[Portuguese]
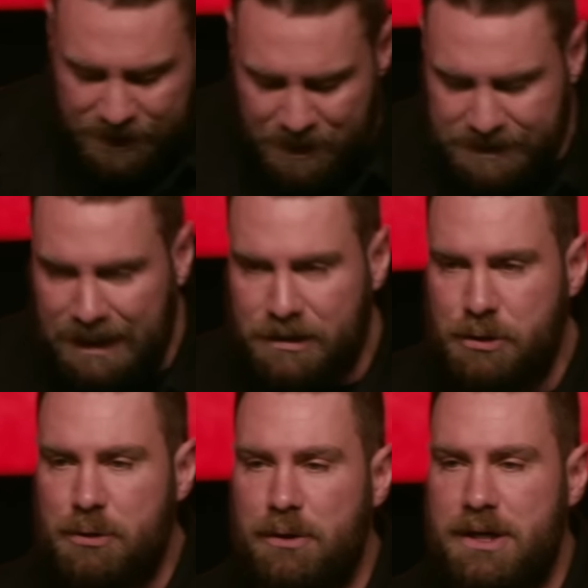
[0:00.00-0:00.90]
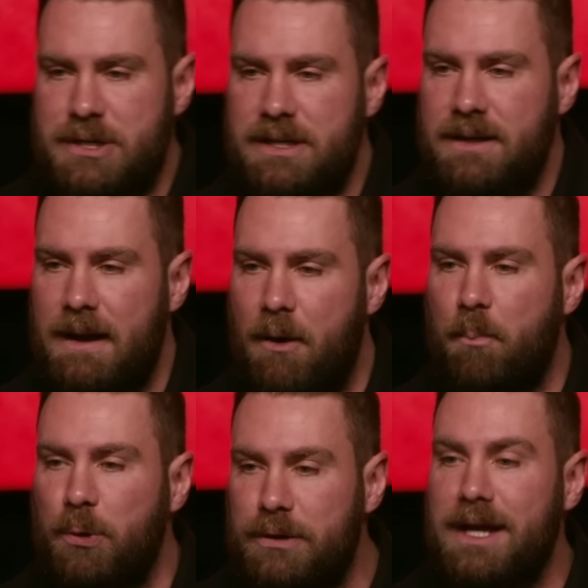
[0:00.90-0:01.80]
O tema da mensagem de hoje é
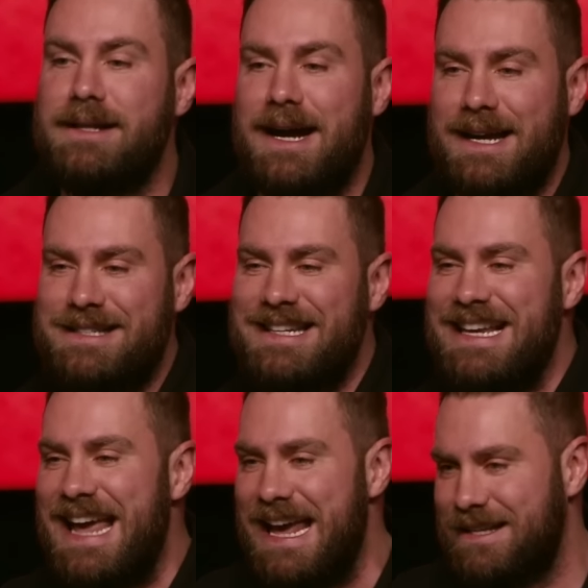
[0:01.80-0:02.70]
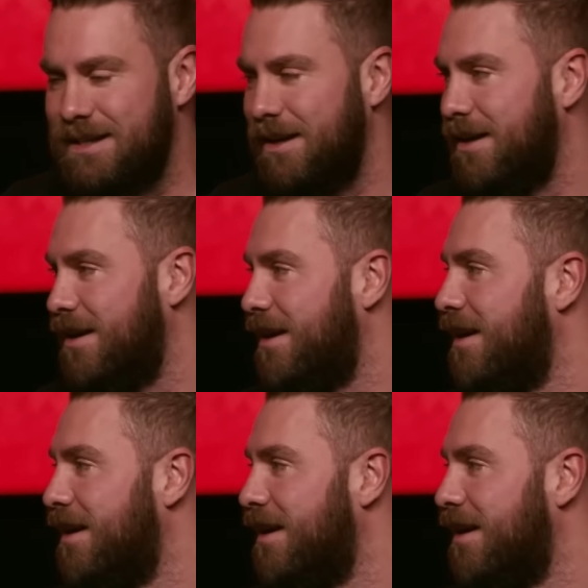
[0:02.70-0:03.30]
o poder da resiliência.